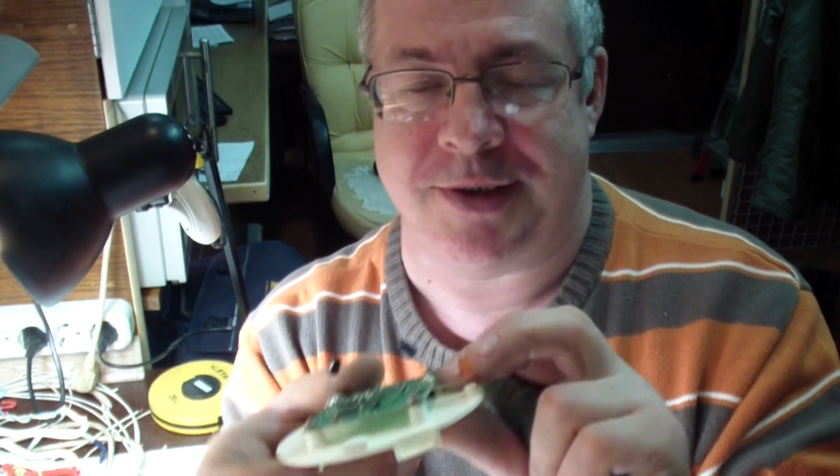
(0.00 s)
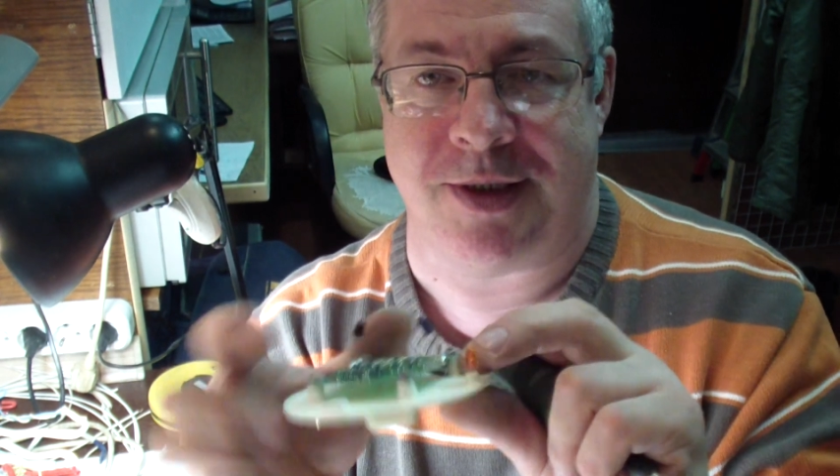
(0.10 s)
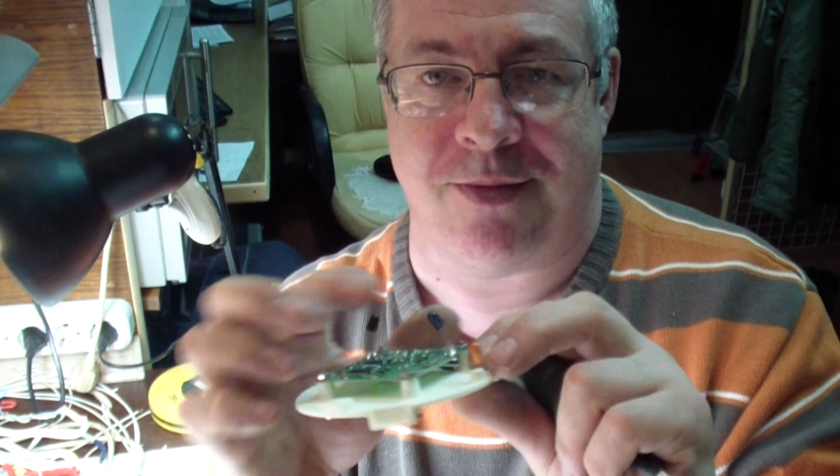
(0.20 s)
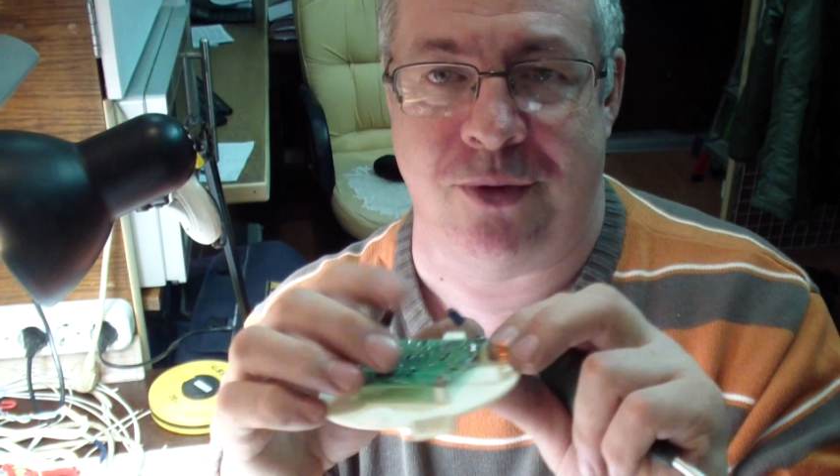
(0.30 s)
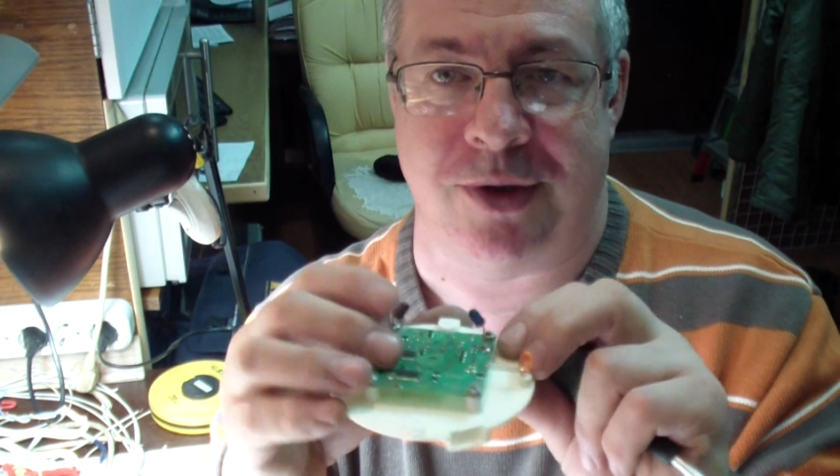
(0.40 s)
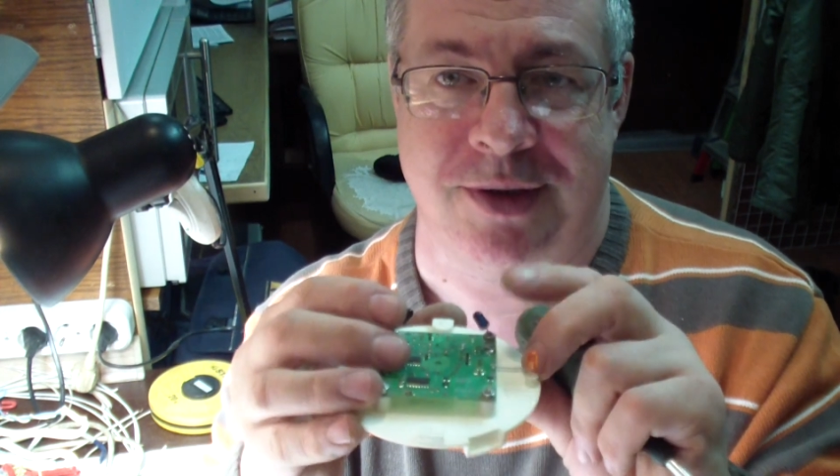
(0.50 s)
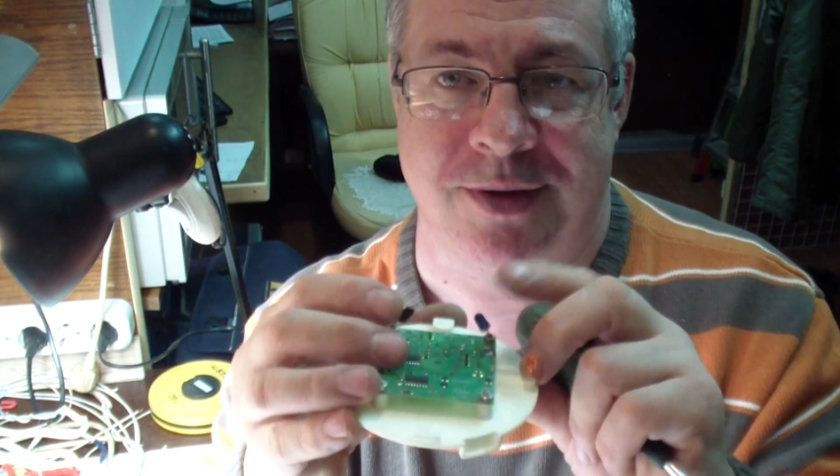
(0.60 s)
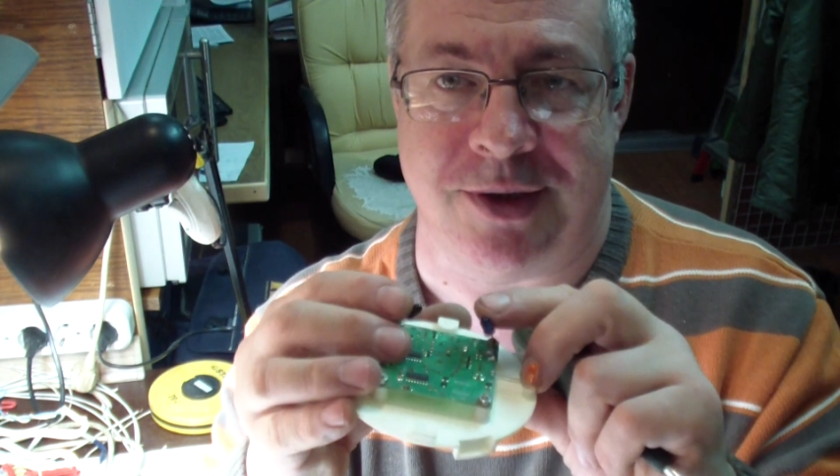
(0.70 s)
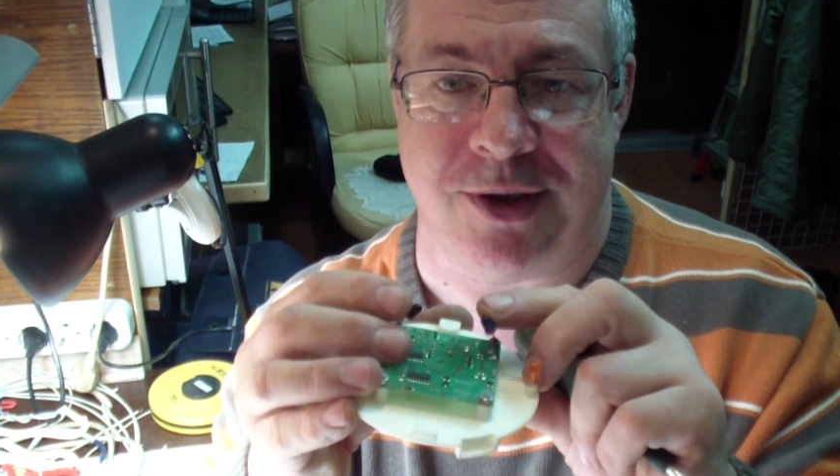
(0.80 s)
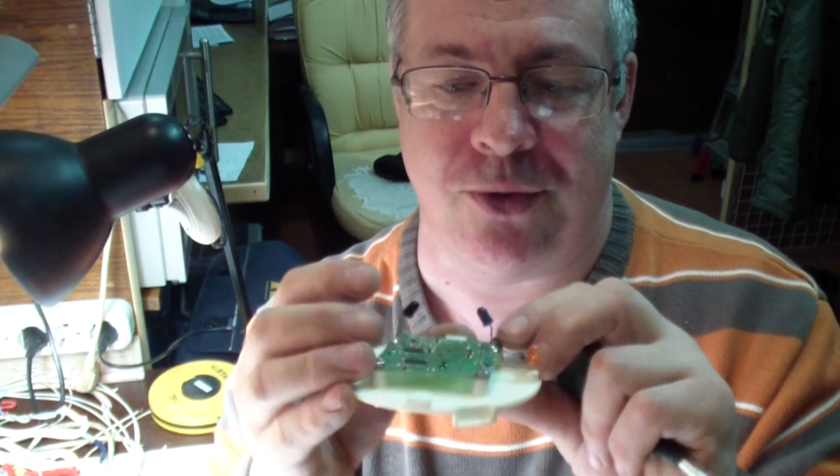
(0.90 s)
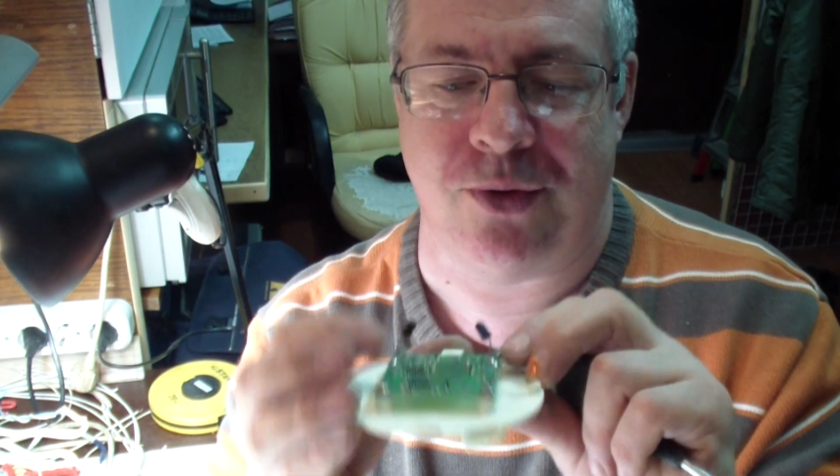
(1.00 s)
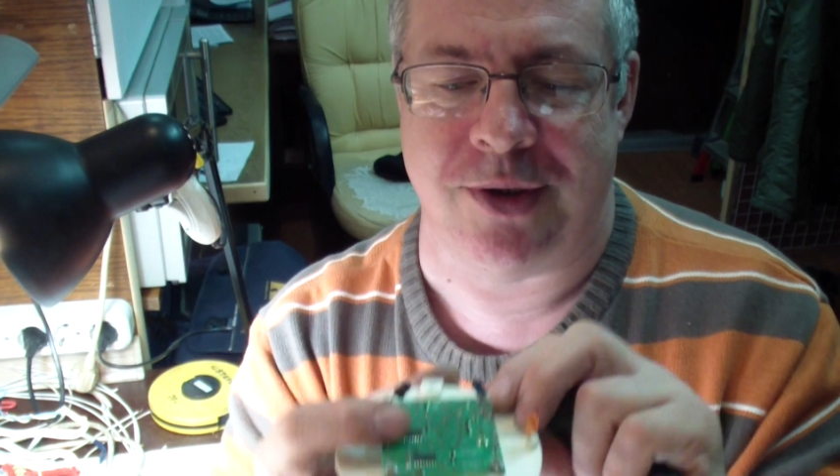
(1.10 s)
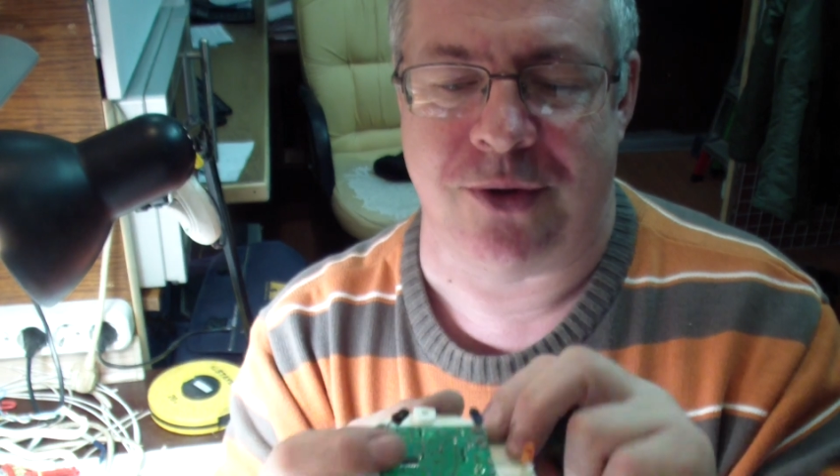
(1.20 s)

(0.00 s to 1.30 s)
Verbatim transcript: сработали светодиоды,